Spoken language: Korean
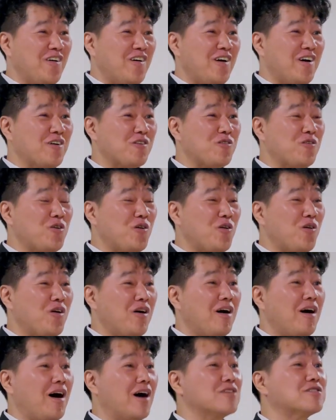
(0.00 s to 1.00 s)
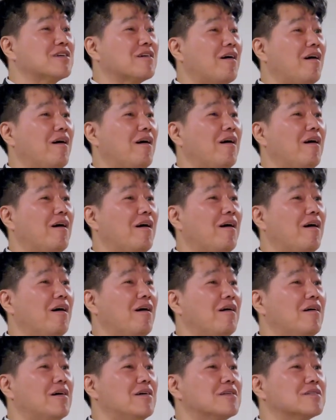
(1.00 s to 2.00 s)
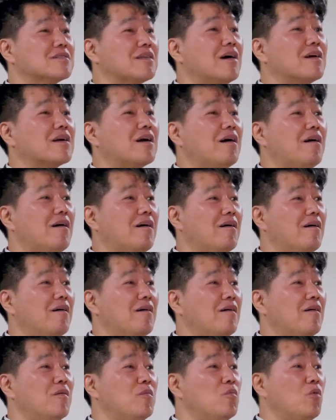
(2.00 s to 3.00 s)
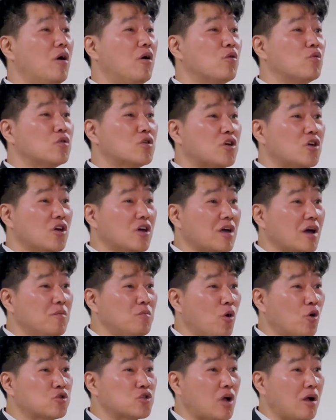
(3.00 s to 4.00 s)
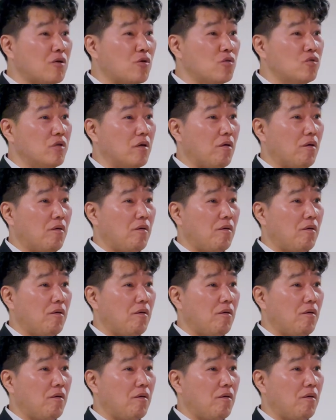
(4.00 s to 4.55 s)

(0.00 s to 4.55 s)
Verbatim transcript: 하고 아들아, 딸아, 뭐하고 이렇게 얘기하면 어떡할 겁니까?